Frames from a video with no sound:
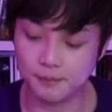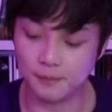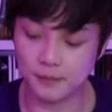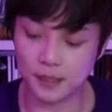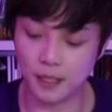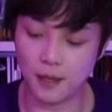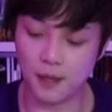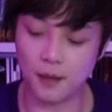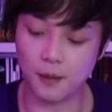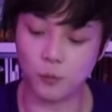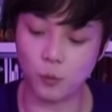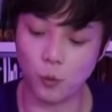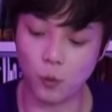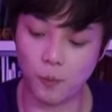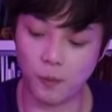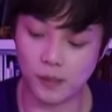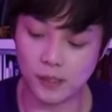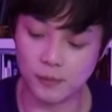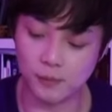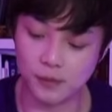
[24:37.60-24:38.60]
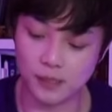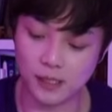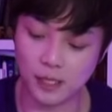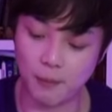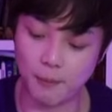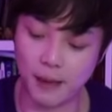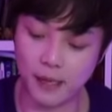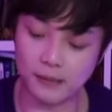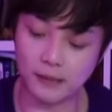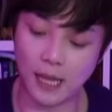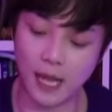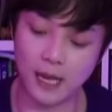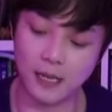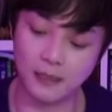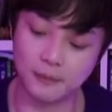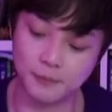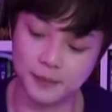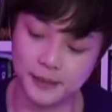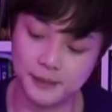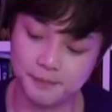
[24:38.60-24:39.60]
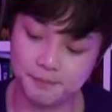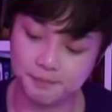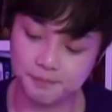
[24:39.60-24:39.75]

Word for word: 이제 또 말씀드릴게요. 다음은